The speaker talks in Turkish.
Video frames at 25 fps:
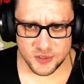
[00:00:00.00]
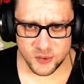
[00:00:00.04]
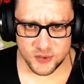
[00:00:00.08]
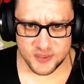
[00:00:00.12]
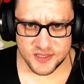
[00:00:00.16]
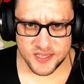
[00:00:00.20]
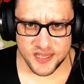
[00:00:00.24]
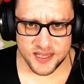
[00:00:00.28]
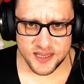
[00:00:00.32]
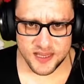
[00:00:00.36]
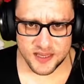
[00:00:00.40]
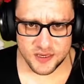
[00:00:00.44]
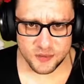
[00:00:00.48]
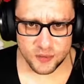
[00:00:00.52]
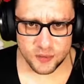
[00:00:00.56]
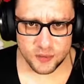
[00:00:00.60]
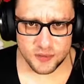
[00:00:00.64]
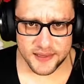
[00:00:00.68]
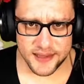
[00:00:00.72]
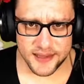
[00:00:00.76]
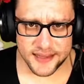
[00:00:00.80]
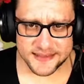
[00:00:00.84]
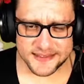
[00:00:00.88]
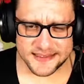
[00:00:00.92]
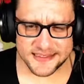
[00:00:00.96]
o zehiri
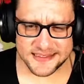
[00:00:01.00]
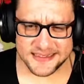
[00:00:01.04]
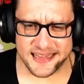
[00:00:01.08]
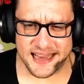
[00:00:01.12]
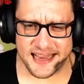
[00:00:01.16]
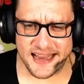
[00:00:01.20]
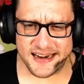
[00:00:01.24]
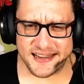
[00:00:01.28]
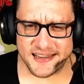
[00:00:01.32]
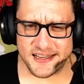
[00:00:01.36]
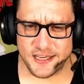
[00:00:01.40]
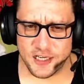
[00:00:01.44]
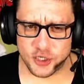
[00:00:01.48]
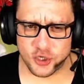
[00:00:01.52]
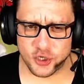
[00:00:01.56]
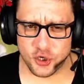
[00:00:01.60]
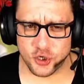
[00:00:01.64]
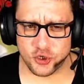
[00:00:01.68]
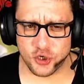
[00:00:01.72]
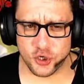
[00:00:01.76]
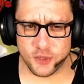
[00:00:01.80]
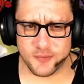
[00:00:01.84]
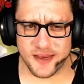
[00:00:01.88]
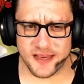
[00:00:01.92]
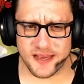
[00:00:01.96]
kullandığı yer hiç
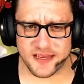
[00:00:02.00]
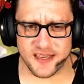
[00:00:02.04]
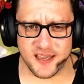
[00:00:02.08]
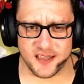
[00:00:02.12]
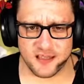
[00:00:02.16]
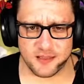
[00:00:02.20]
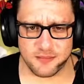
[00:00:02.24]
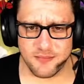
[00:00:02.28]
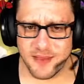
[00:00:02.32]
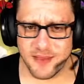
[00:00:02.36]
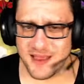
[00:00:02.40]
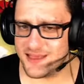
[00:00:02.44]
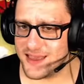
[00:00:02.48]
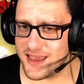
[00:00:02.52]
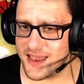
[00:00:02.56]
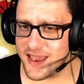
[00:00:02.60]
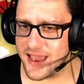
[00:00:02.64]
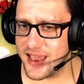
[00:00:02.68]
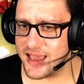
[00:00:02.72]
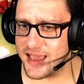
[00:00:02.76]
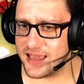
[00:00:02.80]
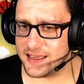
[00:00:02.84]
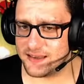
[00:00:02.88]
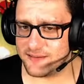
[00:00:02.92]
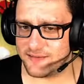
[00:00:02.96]
hoşuma gitmedi.
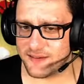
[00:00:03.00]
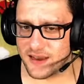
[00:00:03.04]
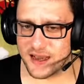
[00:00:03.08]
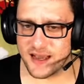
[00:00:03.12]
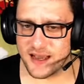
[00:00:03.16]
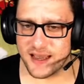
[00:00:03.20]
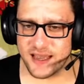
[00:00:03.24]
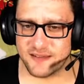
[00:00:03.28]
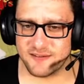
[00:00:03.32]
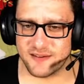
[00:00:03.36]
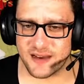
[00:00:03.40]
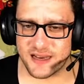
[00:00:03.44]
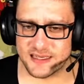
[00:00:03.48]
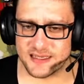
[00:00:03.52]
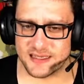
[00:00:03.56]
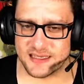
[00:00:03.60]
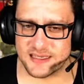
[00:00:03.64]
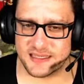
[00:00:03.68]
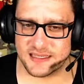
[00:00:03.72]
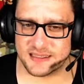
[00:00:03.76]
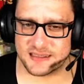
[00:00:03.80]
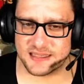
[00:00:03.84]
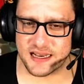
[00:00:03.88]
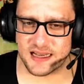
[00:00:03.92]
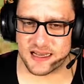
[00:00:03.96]
Eyvah eyvah
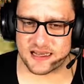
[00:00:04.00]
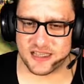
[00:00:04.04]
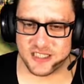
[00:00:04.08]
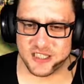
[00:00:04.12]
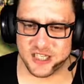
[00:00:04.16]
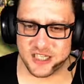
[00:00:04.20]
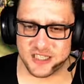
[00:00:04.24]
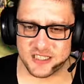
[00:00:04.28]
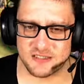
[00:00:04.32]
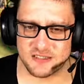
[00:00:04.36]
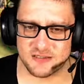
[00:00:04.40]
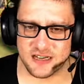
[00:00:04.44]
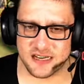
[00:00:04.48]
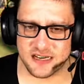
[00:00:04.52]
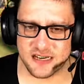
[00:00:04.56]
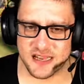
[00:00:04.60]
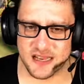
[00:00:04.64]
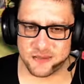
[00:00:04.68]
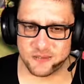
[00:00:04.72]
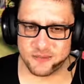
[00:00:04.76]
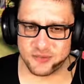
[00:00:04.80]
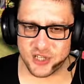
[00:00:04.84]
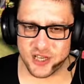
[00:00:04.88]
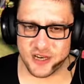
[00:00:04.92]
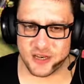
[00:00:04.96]
iki tane cadı var.
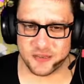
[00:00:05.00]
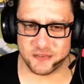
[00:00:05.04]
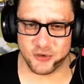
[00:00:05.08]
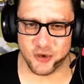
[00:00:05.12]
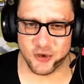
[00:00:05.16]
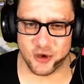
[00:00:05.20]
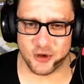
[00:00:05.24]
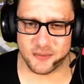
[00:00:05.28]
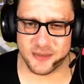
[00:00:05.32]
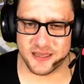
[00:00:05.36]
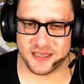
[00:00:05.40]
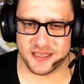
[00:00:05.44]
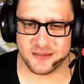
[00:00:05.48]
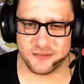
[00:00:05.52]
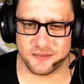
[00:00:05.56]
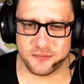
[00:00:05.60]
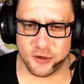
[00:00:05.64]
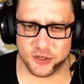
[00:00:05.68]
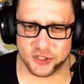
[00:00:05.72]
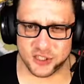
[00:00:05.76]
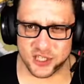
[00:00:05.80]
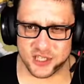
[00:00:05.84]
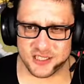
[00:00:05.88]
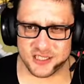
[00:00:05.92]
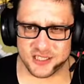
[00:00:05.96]
Hemşerim görmedin mi
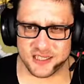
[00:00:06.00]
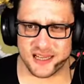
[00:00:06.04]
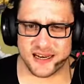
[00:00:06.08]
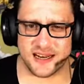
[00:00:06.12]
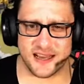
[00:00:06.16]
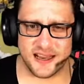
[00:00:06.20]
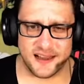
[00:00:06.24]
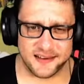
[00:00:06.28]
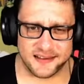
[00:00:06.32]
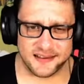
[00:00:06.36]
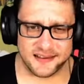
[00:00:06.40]
o cadıları?